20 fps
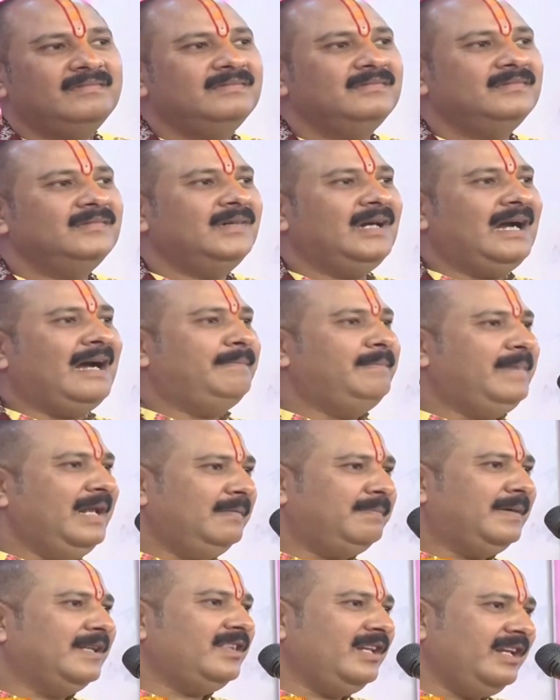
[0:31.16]
आप
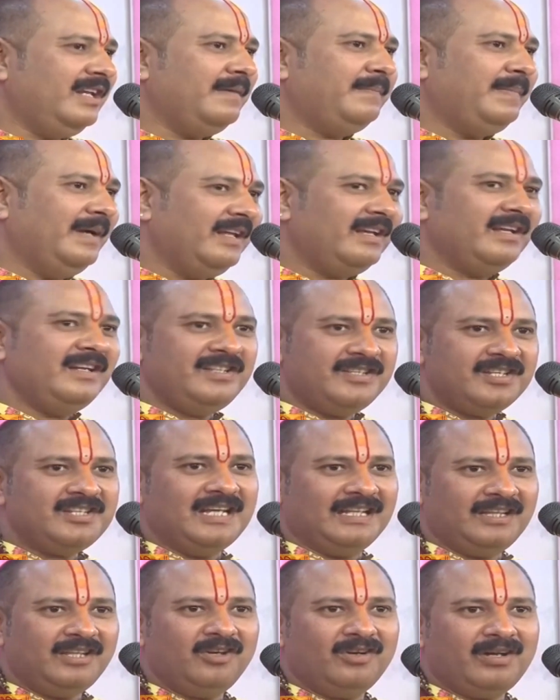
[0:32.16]
बेलपत्री के पेड़ के नीचे
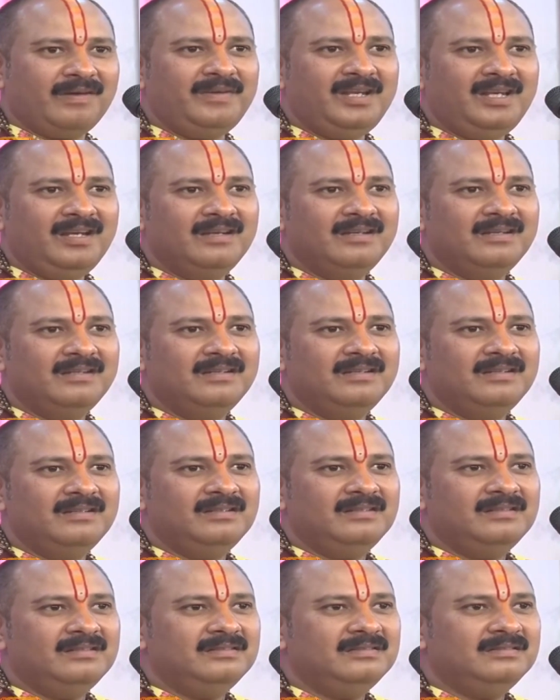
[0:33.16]
जाते हो कभी
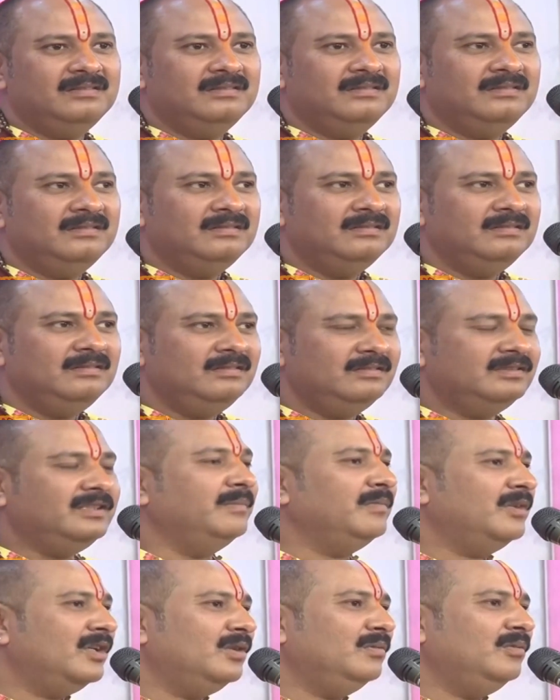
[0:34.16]
जम
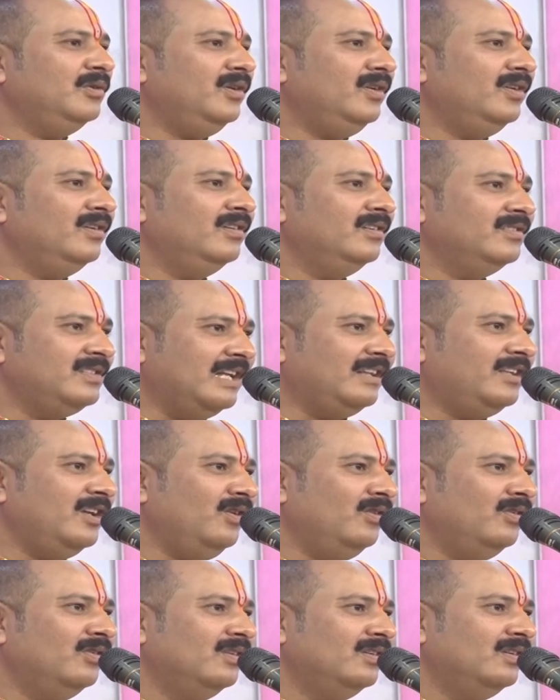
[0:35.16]
के तो बोलो जाते हो
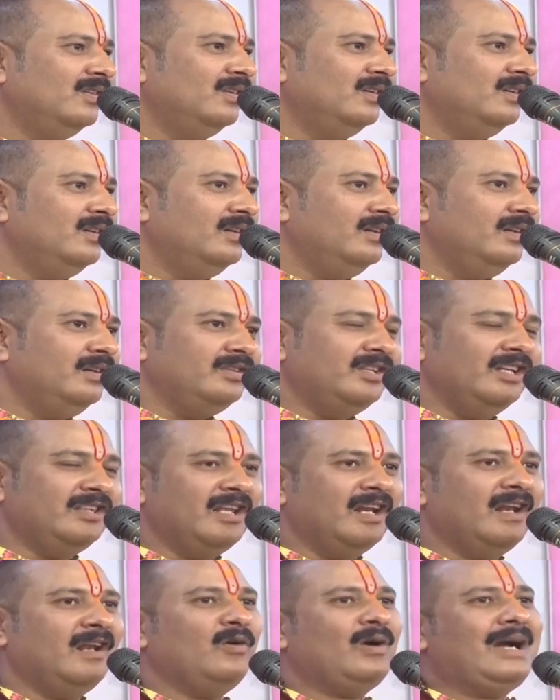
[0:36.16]

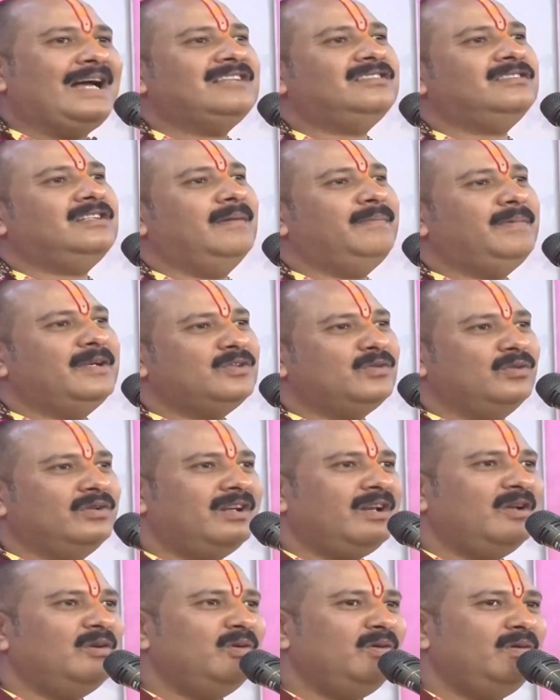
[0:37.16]
जितने लोग आस्था पर सुन
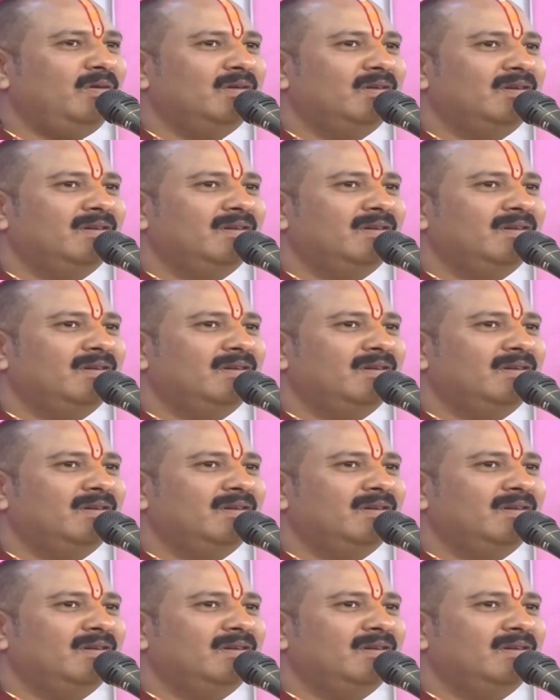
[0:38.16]
रहे हो